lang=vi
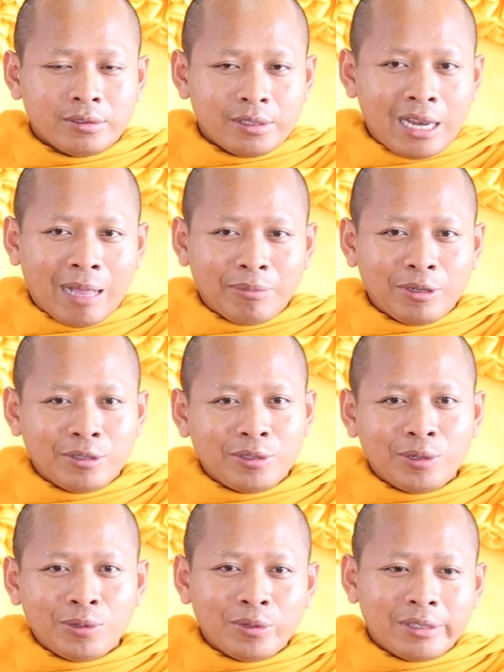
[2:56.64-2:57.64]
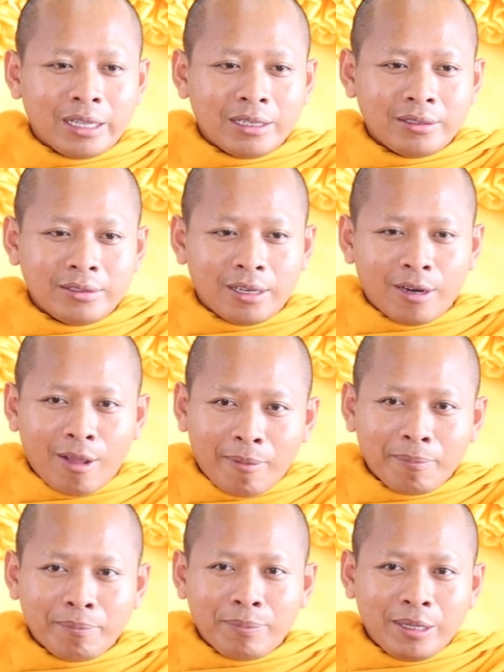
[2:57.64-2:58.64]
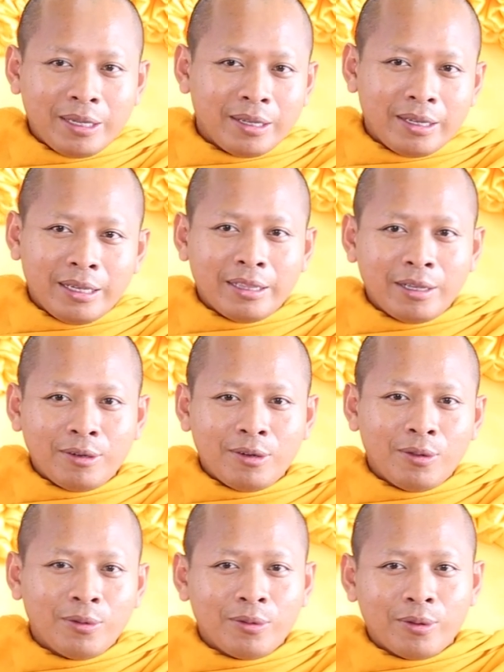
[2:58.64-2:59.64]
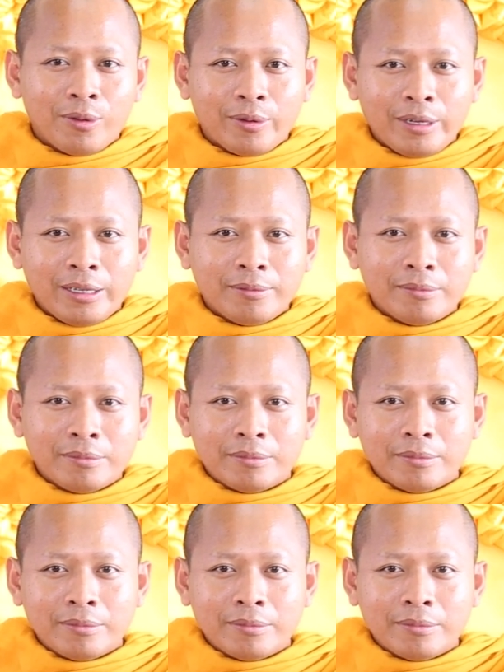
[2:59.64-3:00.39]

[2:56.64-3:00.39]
đạp ở sưu tới trở lom pi ấy tới lô cổ riêng